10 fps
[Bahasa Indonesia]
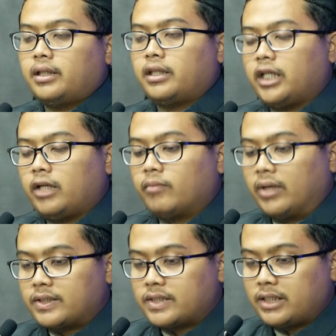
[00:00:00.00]
Jadi
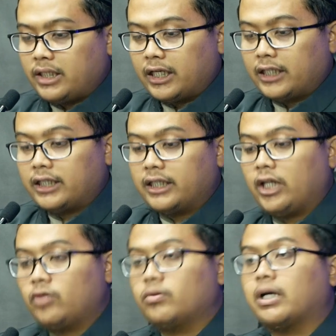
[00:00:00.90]
maksiat
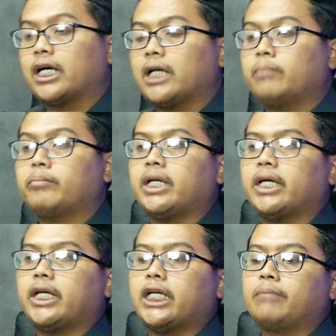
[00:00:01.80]
itu akan
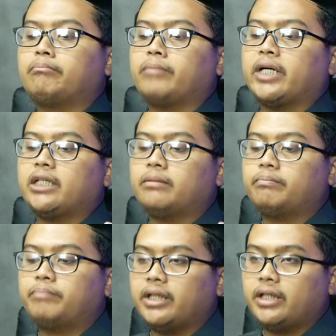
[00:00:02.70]
menanamkan
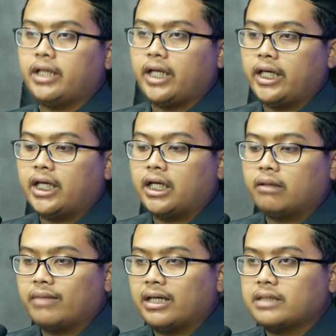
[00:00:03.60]
benih
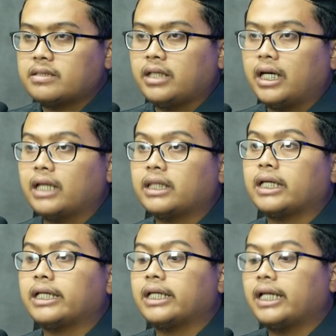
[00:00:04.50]

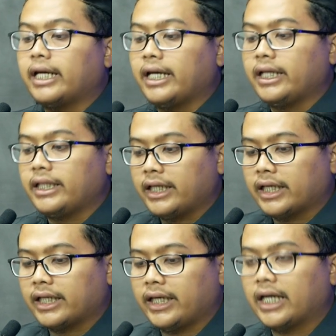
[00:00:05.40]
kemaksiatan
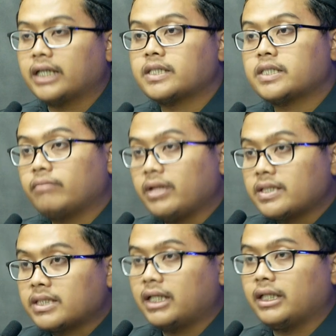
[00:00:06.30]
lainnya yang
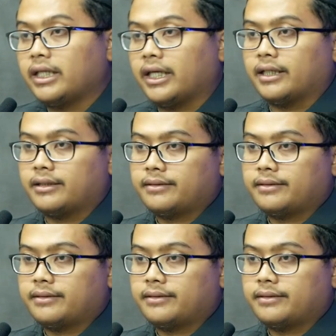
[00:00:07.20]
semisalnya.